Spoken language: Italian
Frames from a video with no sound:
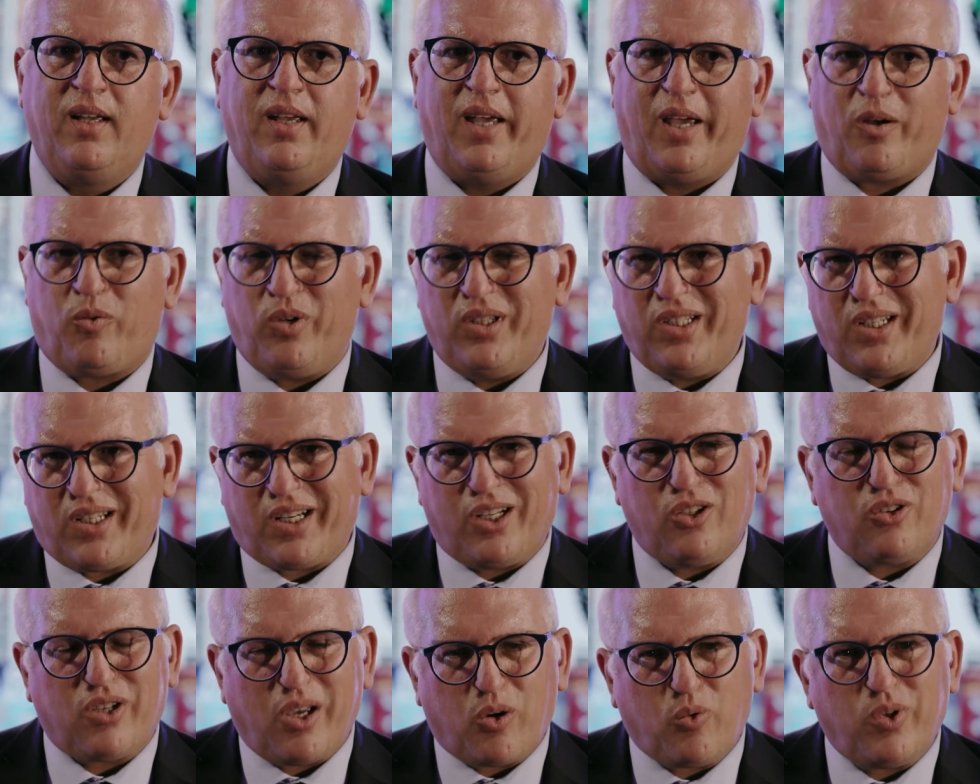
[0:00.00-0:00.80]
E quindi
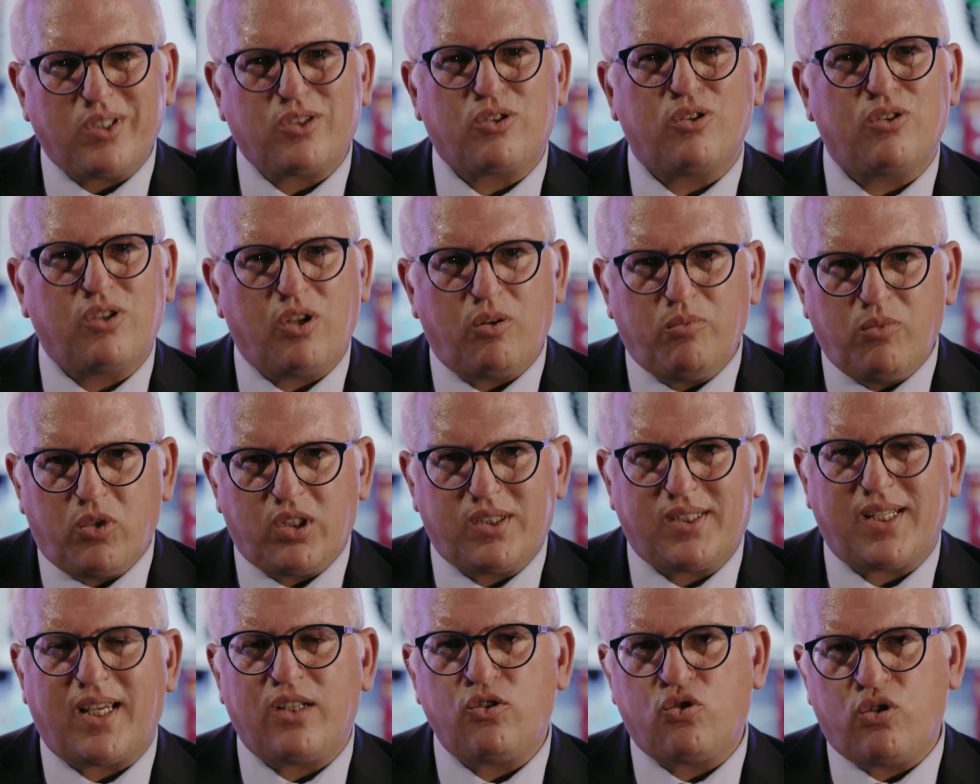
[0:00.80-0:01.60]
credo che questo sia un
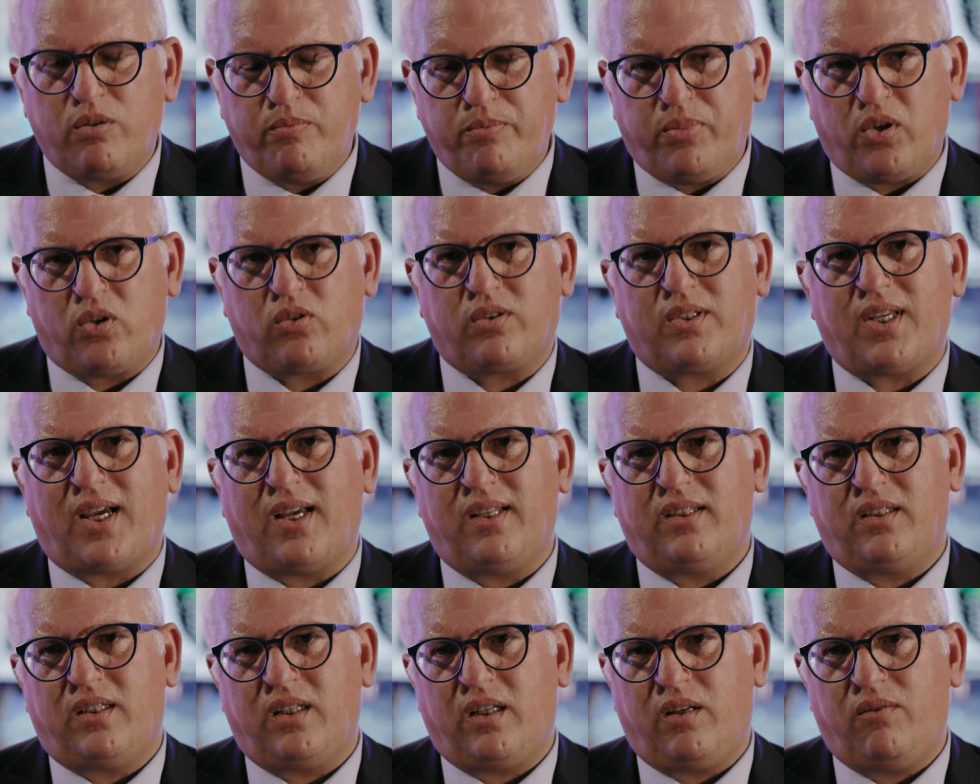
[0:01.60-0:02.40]
messaggio
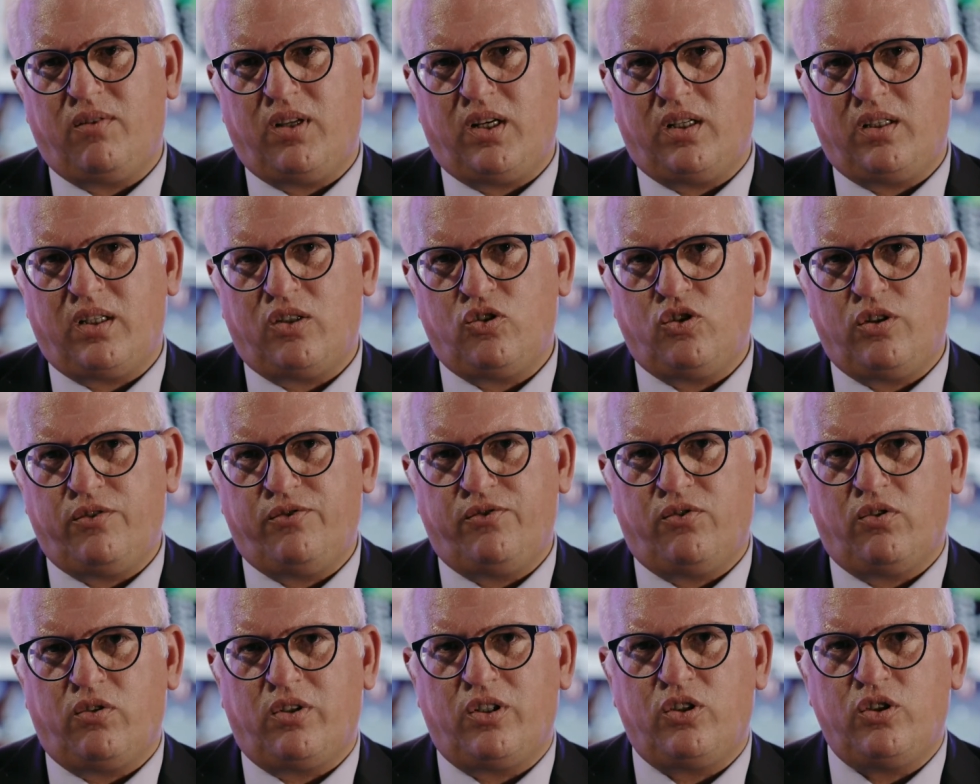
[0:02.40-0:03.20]
importante che viene da
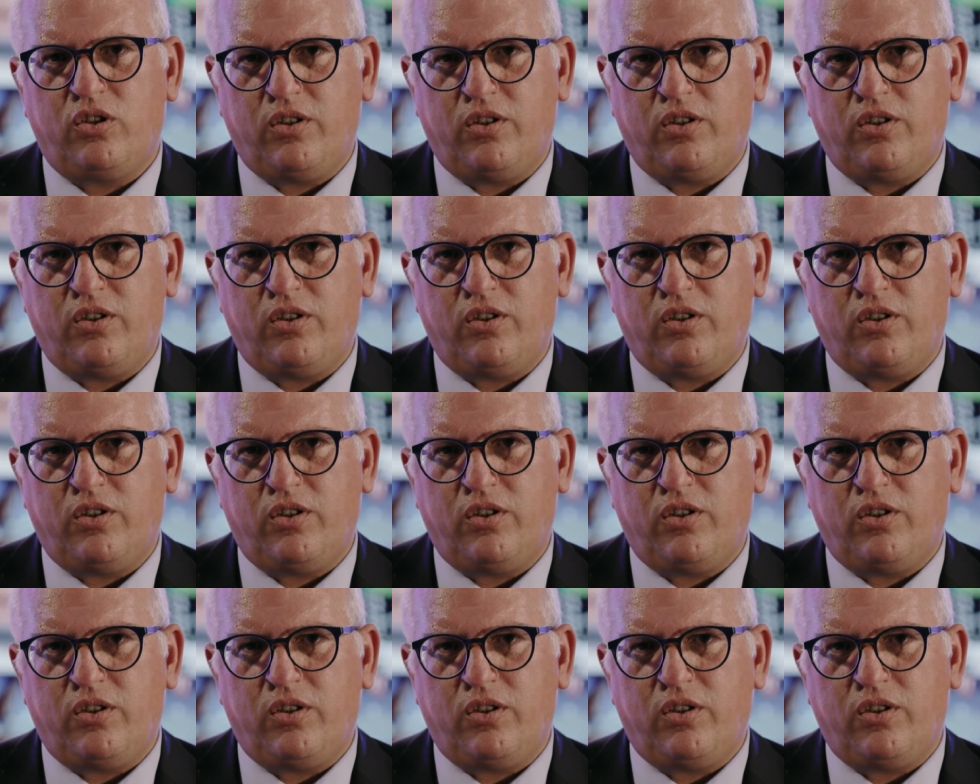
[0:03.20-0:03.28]
Giffoni.